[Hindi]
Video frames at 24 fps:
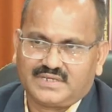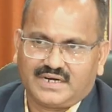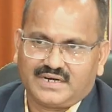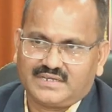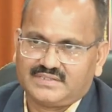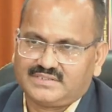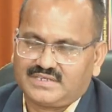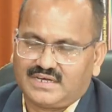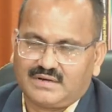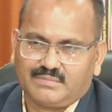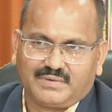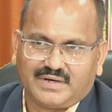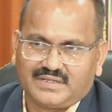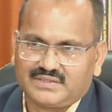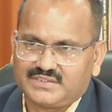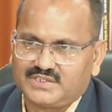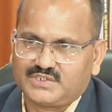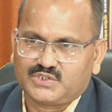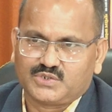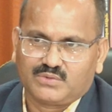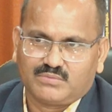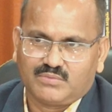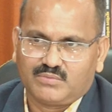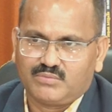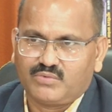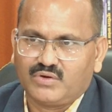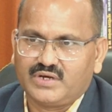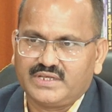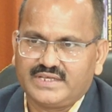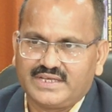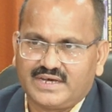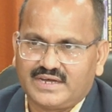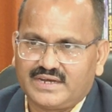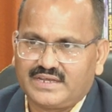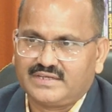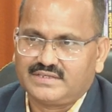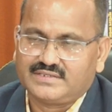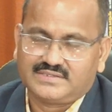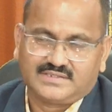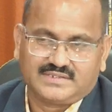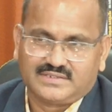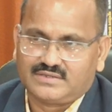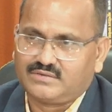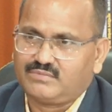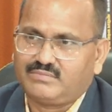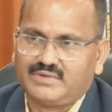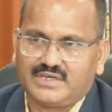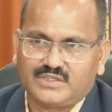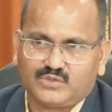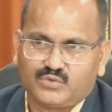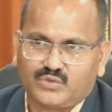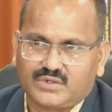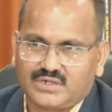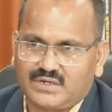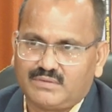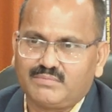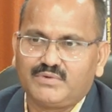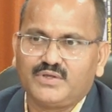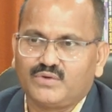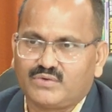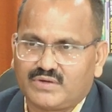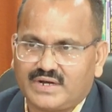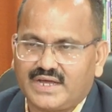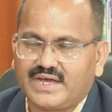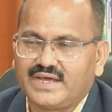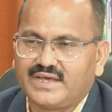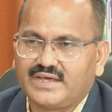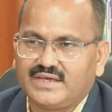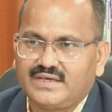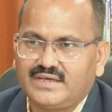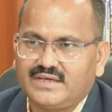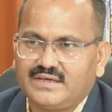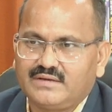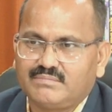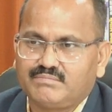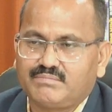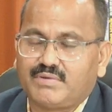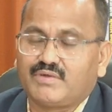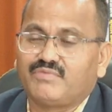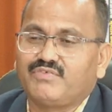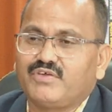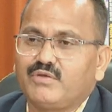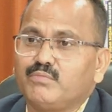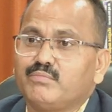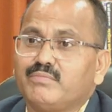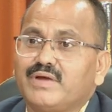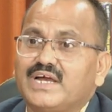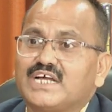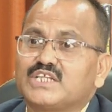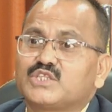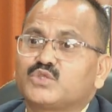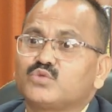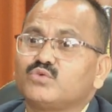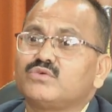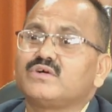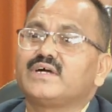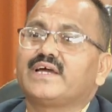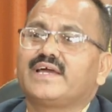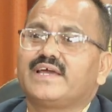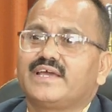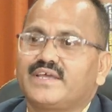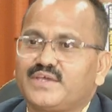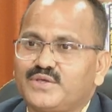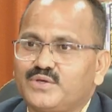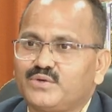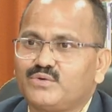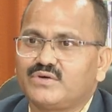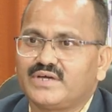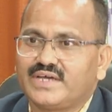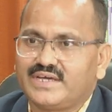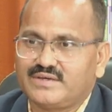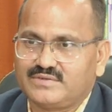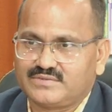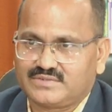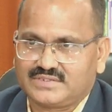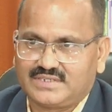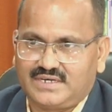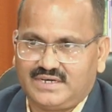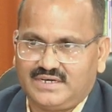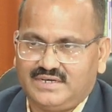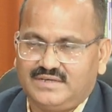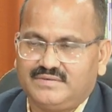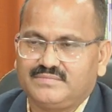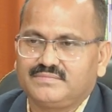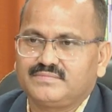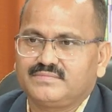साढ़े चार पाँच देशों में बोली जा रही है इससे कोई महत्व कम नहीं हो रहा है पर फिर महत्व है क्यों है उसका